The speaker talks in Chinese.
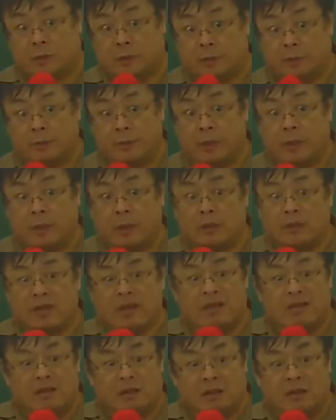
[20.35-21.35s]
么？
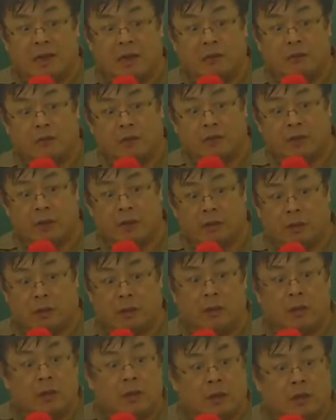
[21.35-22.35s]
他人来学校了，
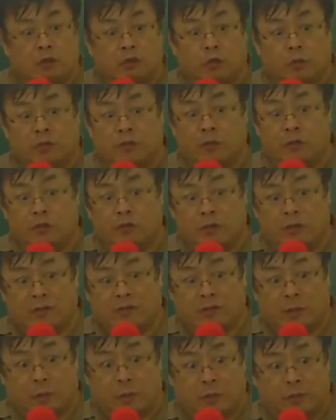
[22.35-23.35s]
可是我们在学校
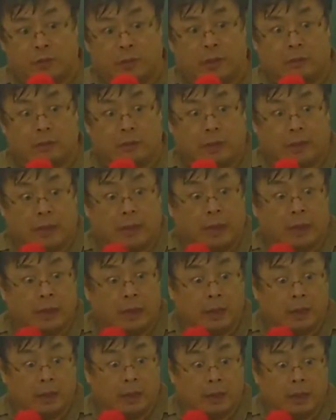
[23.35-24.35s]
找不到他。
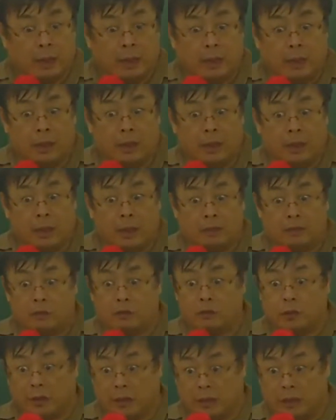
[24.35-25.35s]
叫
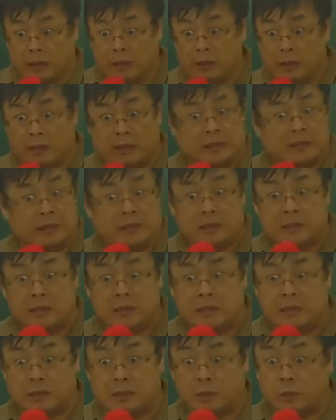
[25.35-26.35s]
做 in，那这事
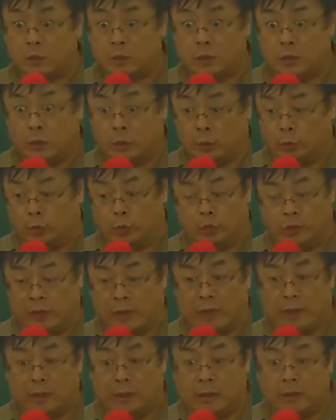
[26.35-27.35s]
是不一
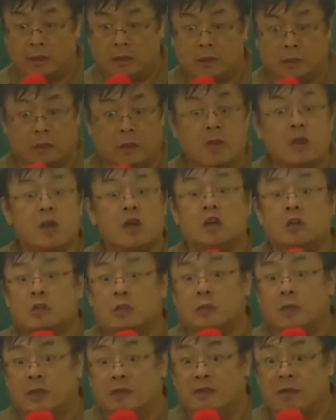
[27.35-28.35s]
样的意思。
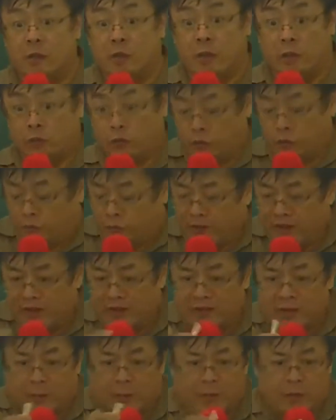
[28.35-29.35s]
字典上会有，就翻
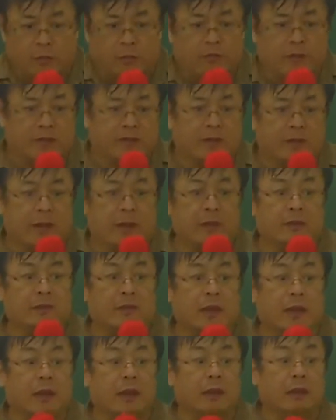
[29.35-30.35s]
一下，把用法查一
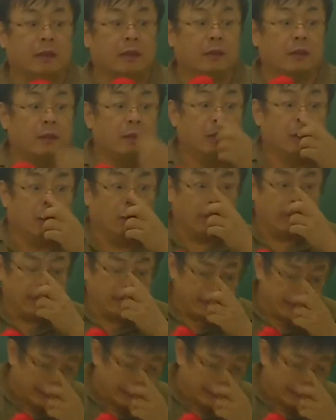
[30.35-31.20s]
查。OK，